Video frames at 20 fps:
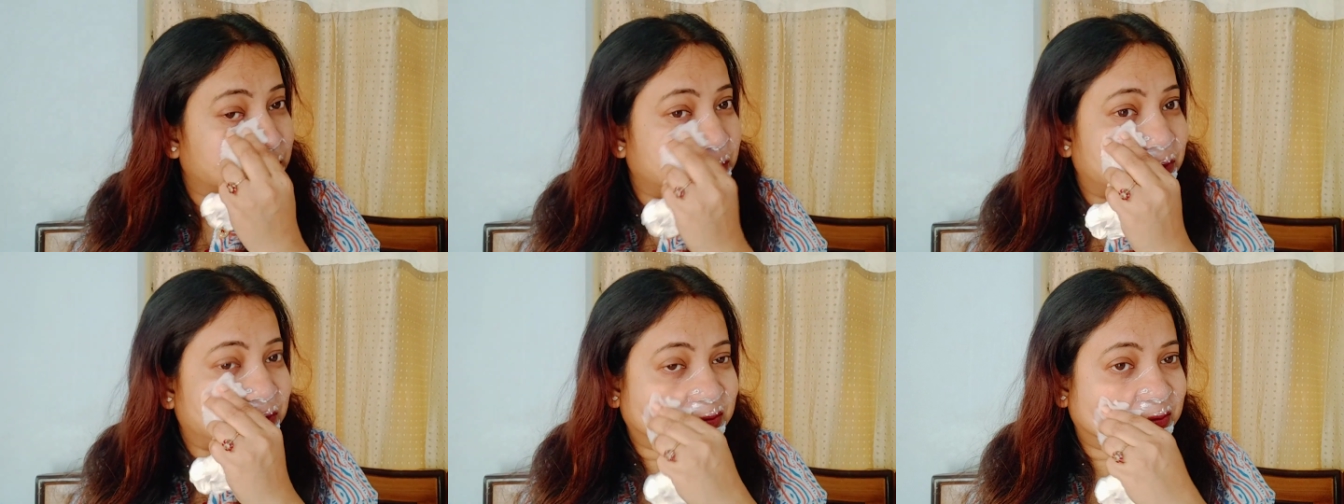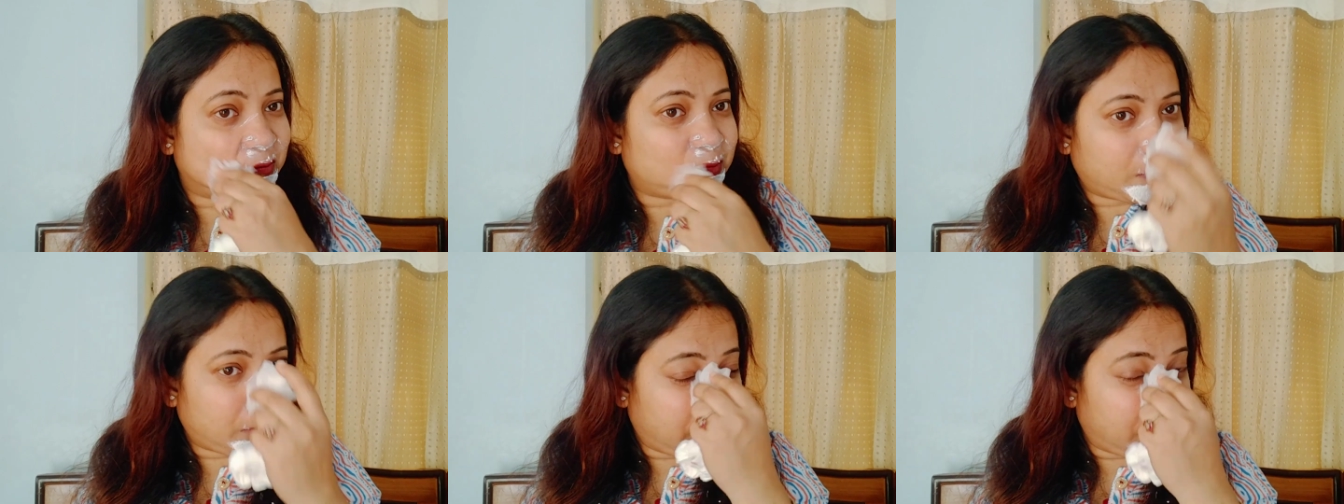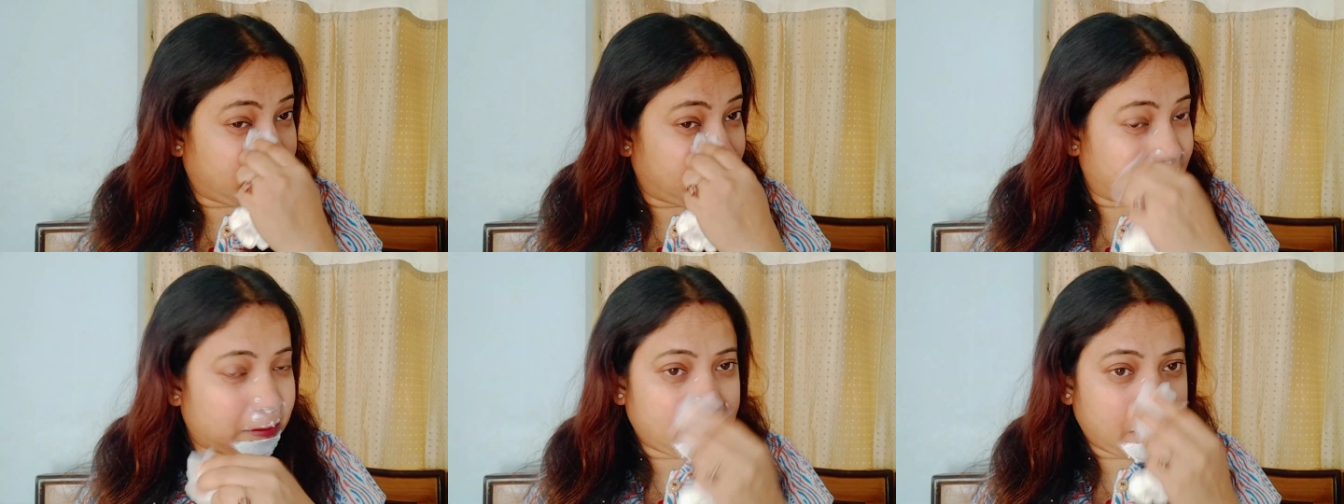আপনারা
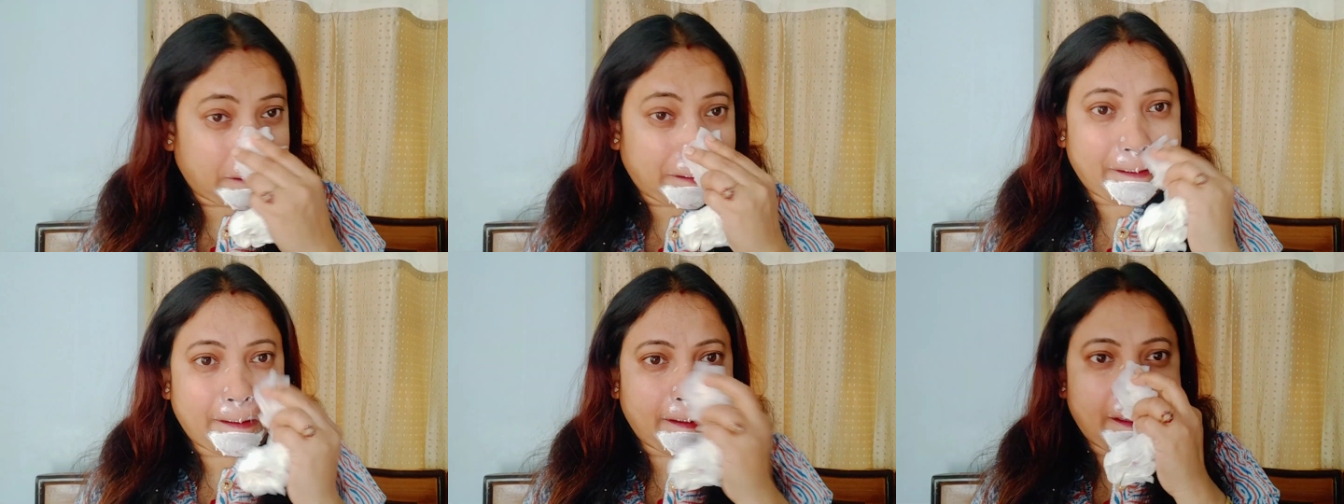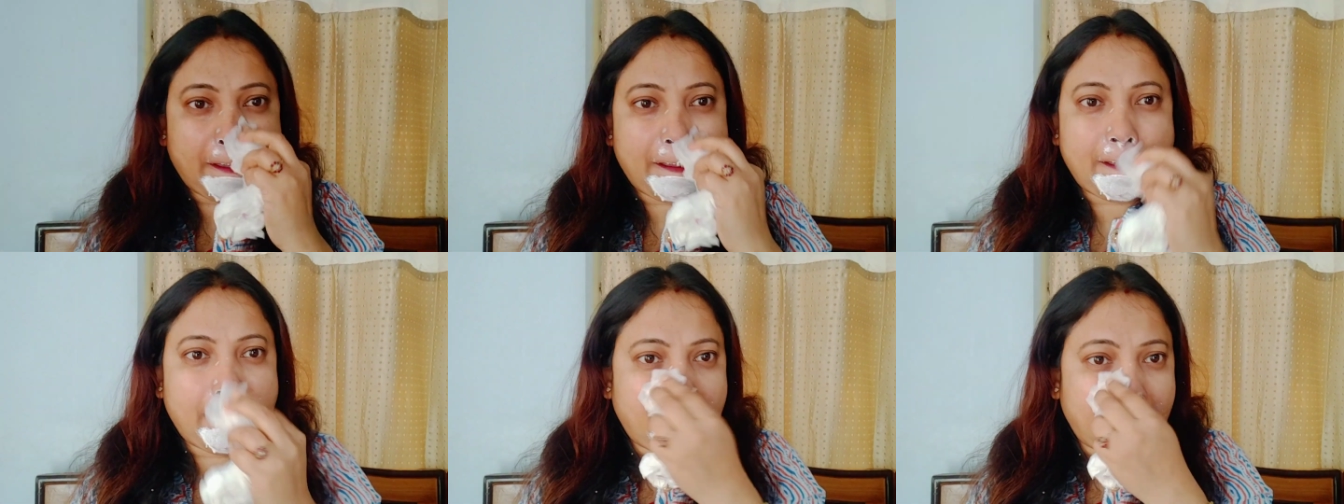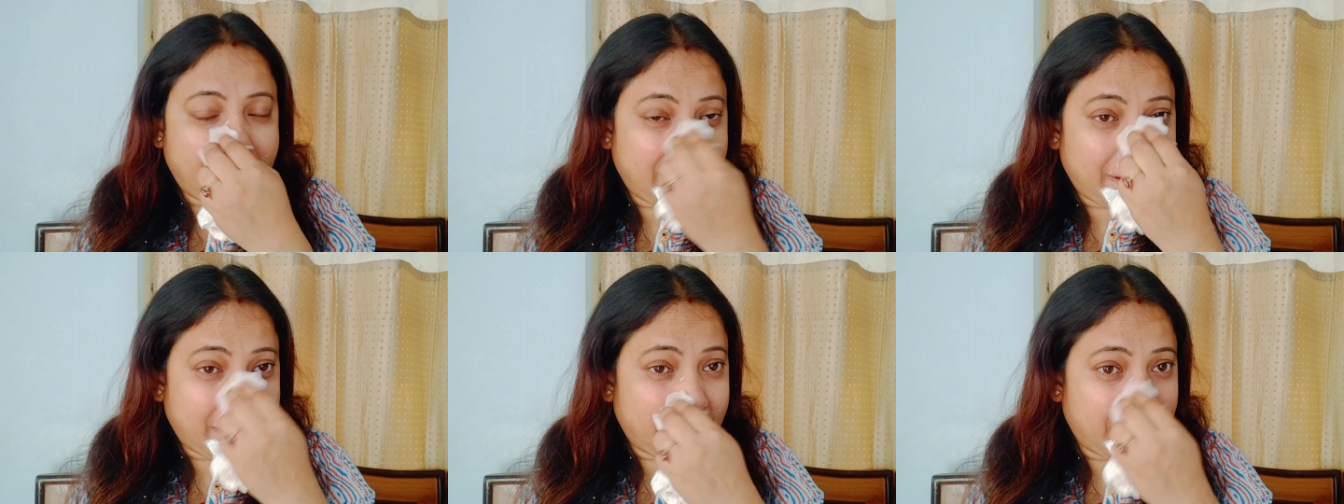অবশ্যই ইউজ করুন
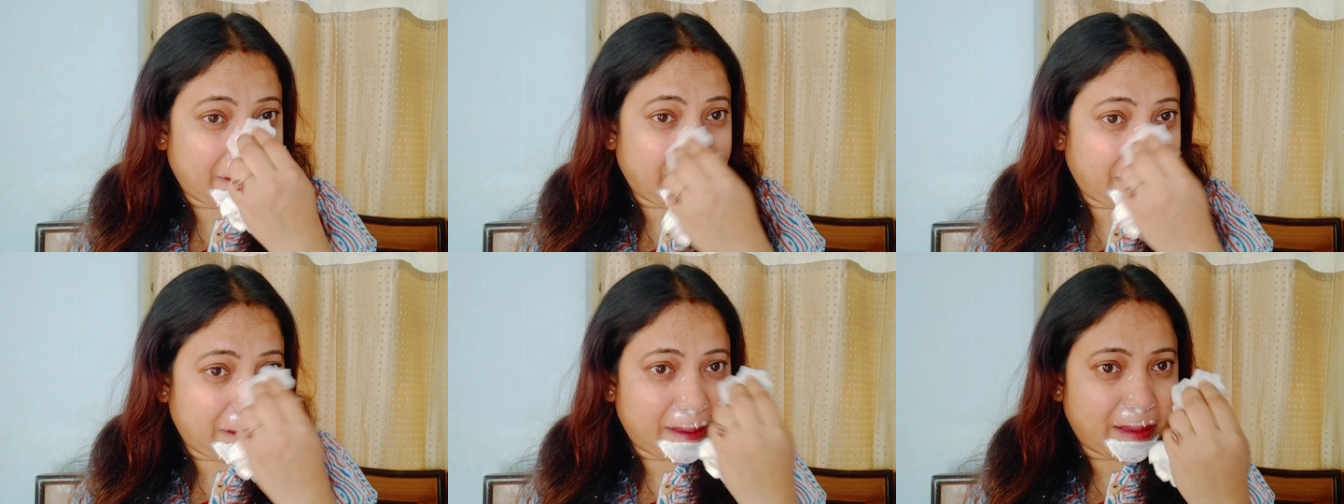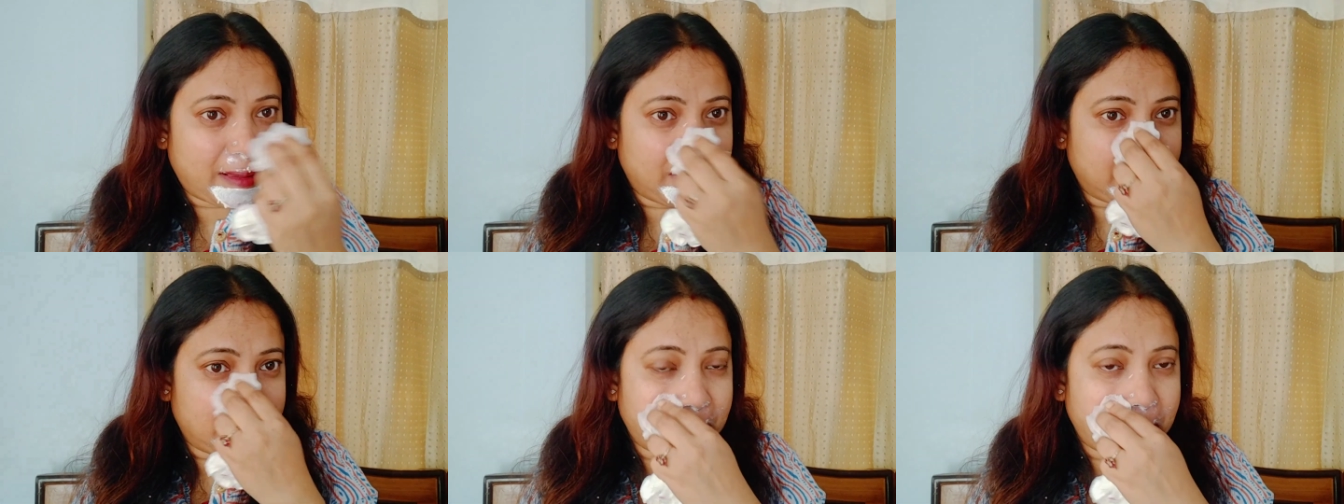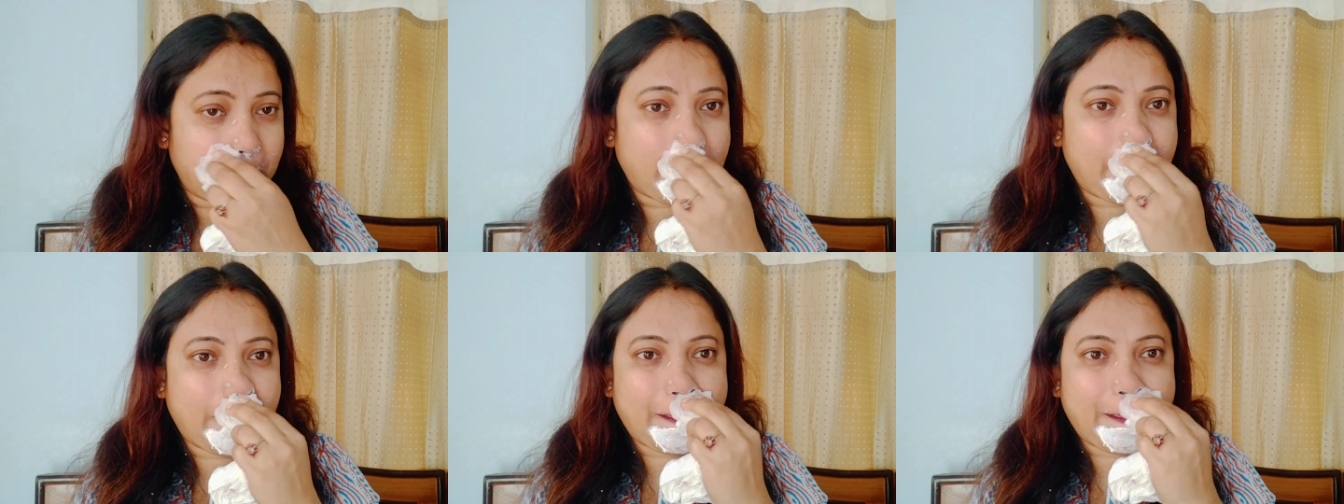বন্ধুরা
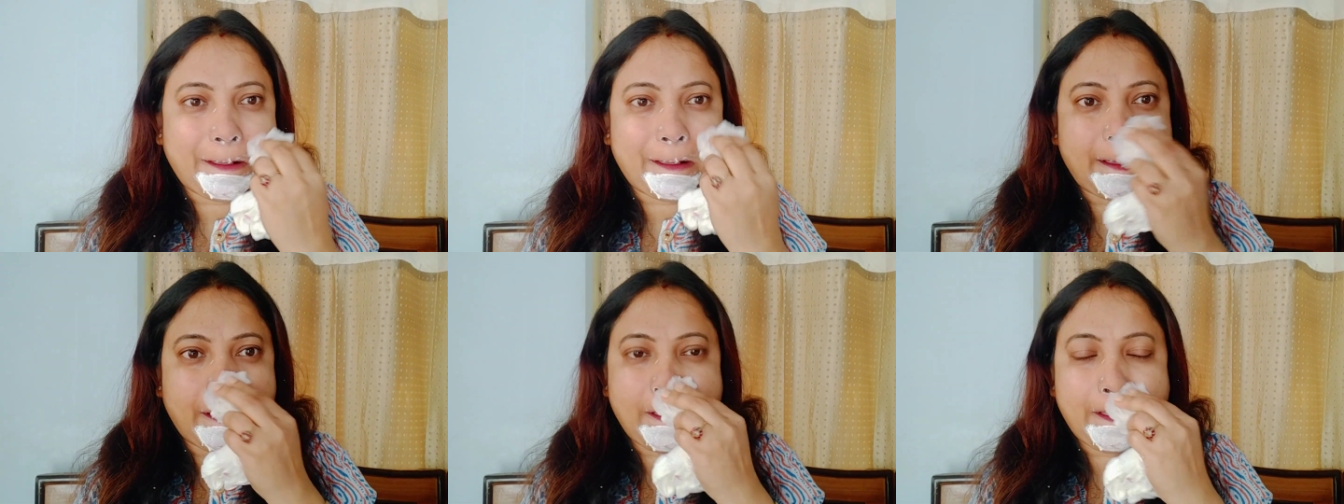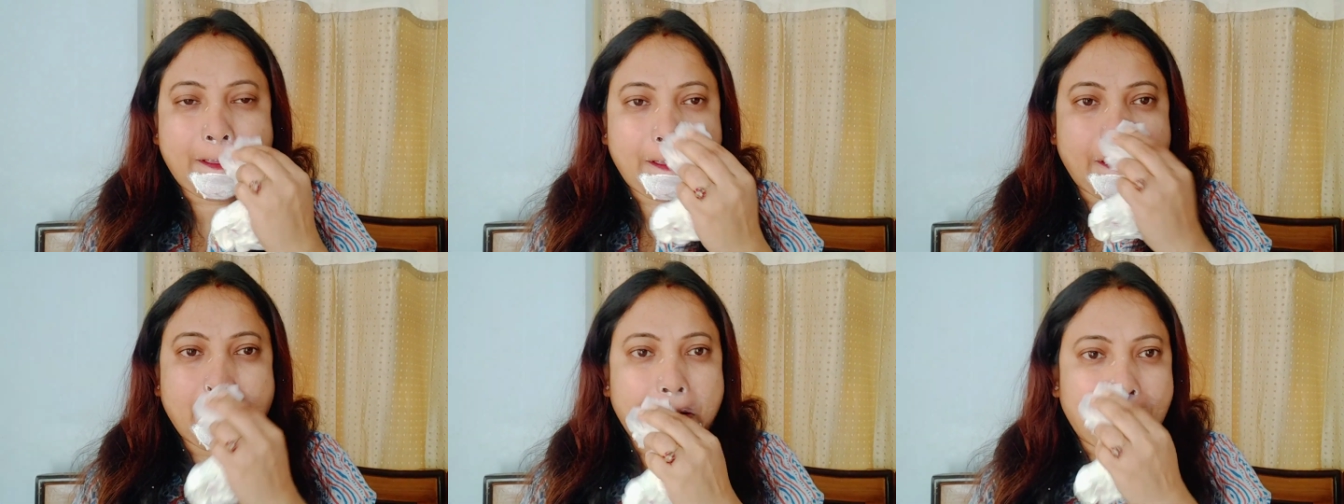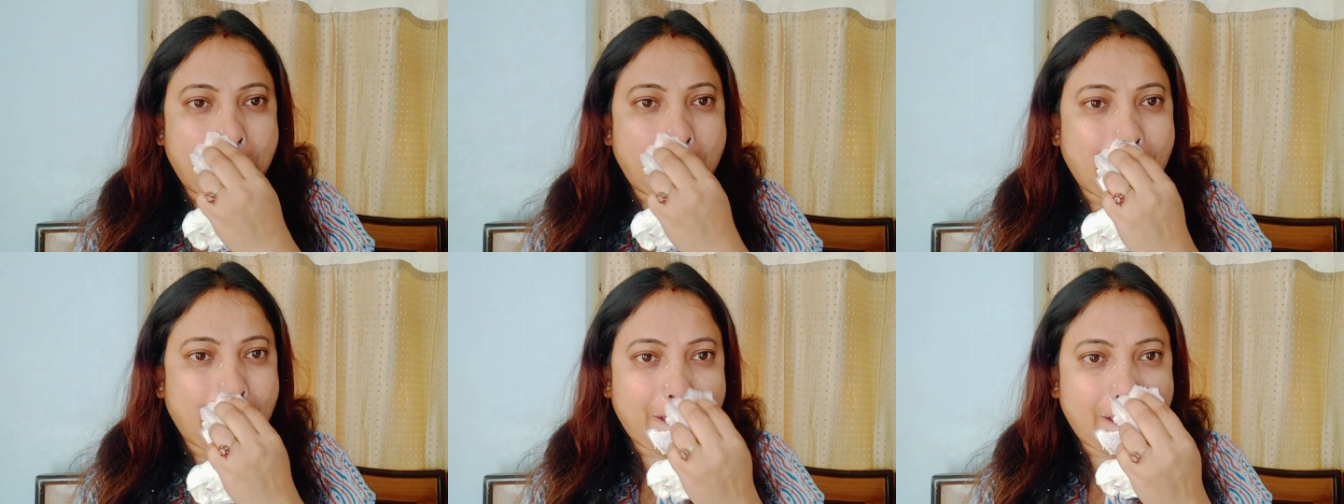ভীষণ উপকার পাবেন
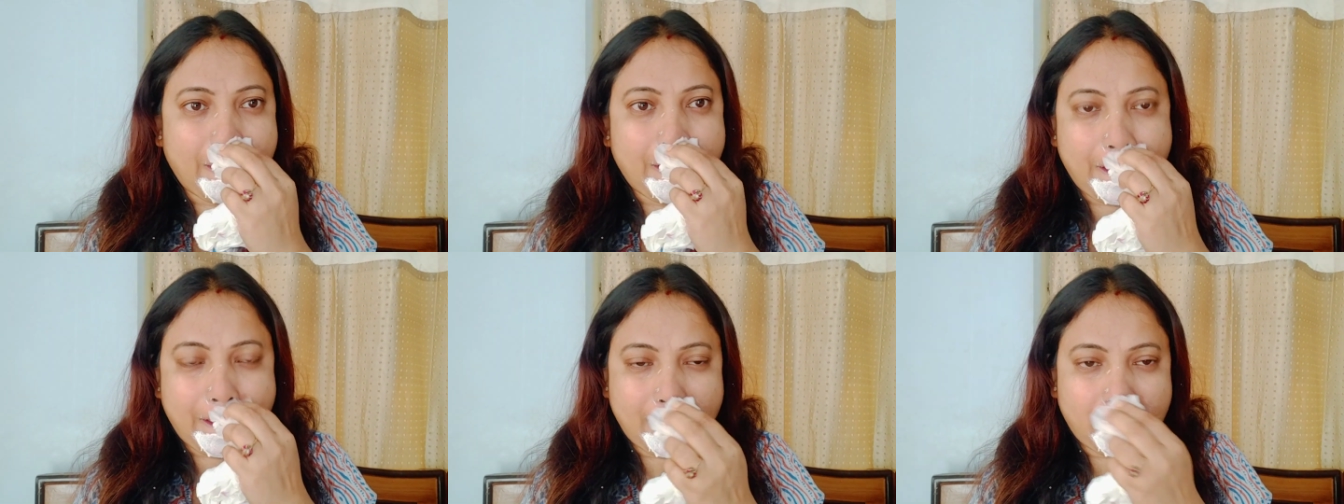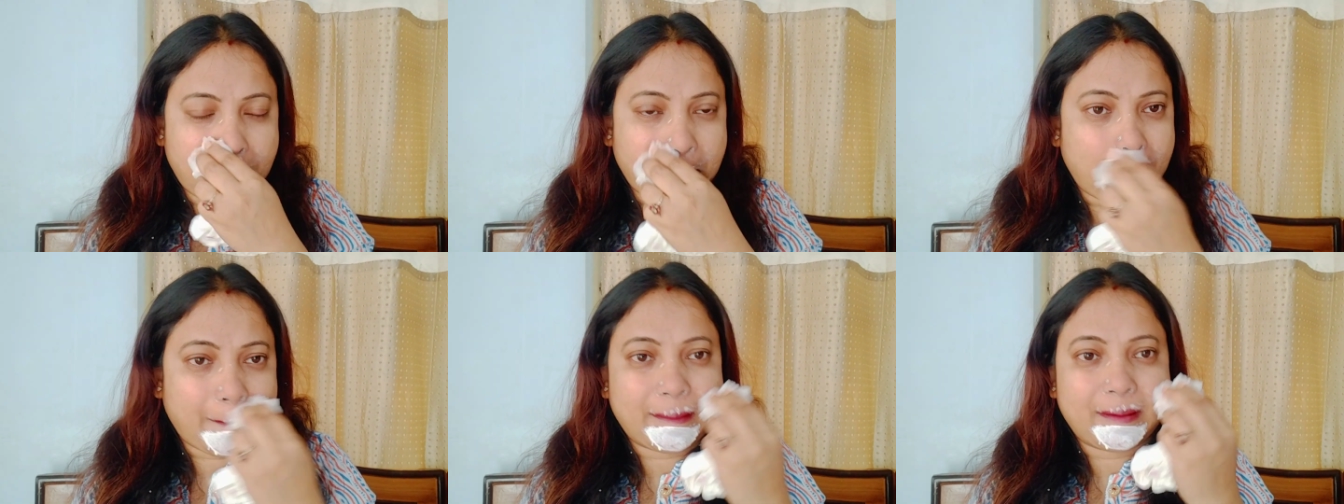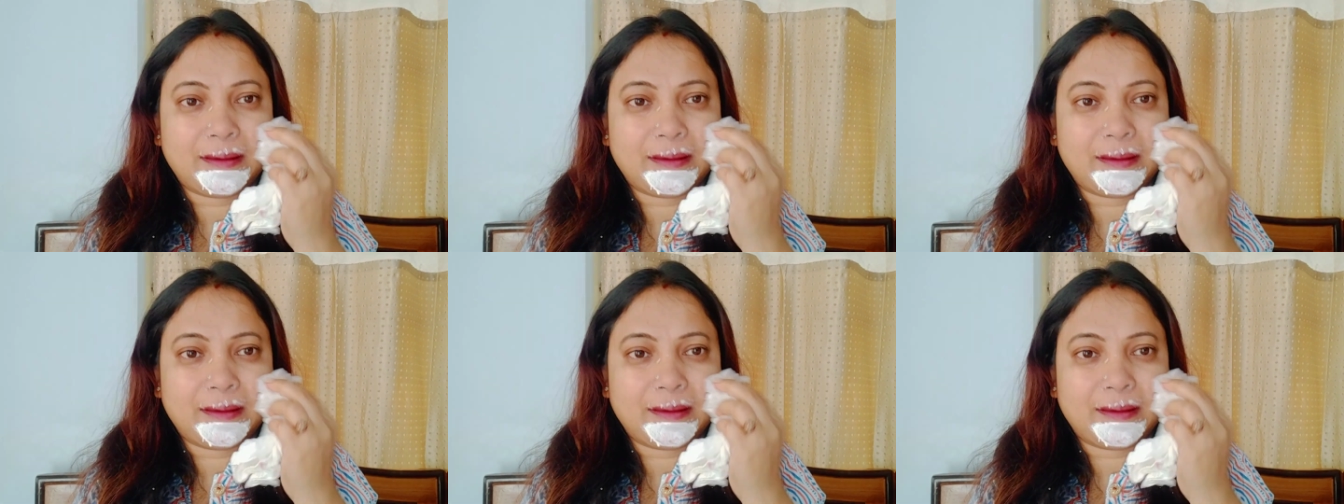এইটুখানে কিন্তু আমি